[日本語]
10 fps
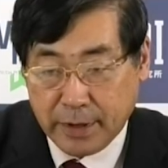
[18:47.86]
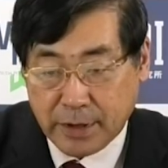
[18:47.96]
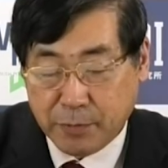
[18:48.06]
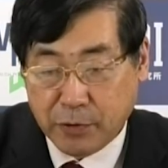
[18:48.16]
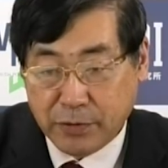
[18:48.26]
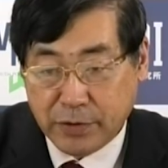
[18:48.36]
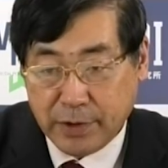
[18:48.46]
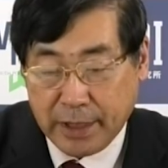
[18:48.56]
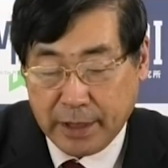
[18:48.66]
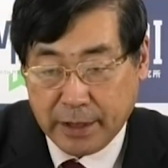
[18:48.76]

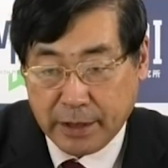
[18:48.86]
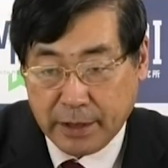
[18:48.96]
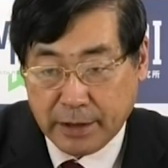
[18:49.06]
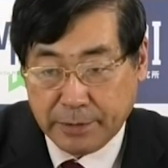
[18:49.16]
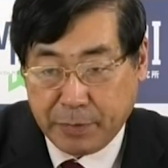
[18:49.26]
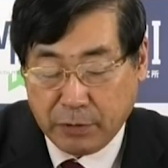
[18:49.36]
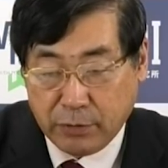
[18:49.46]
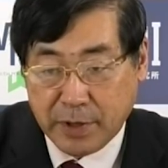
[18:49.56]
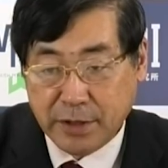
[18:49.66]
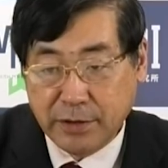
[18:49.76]
スポーツ、えー、
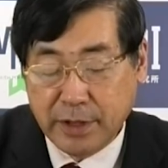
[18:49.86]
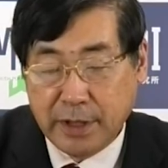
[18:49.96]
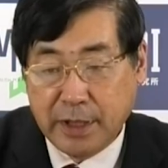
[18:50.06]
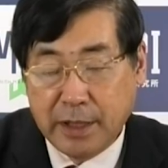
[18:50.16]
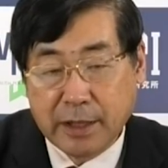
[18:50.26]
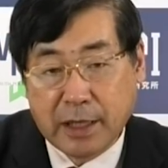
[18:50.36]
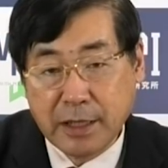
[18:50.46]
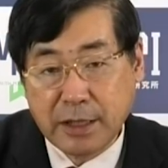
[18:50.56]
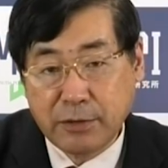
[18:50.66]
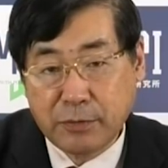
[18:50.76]
パフォーマンスに
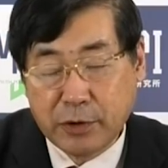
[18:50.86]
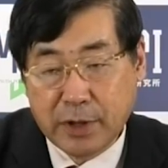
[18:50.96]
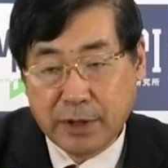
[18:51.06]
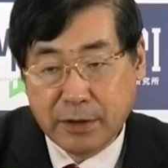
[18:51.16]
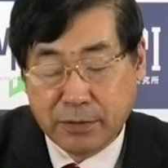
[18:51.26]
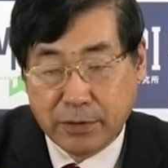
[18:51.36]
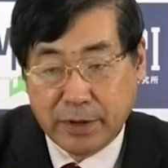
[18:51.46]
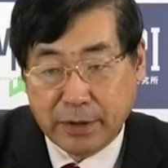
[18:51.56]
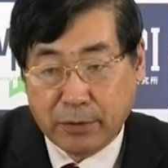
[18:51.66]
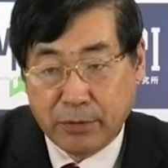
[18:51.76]
関心を持たれていると
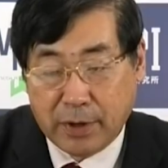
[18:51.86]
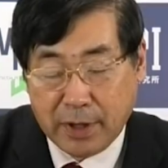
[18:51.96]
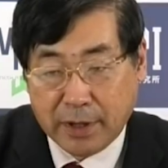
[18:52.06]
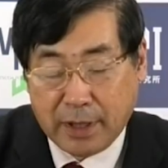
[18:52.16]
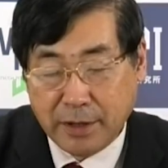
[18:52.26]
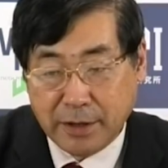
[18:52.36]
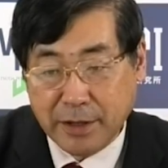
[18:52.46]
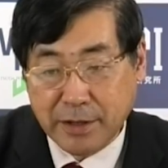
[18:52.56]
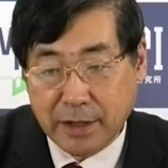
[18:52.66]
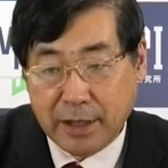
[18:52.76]
きに、この間に
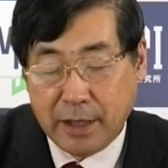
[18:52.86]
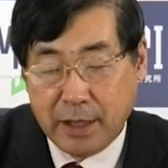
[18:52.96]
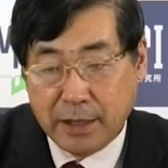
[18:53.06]
ですね、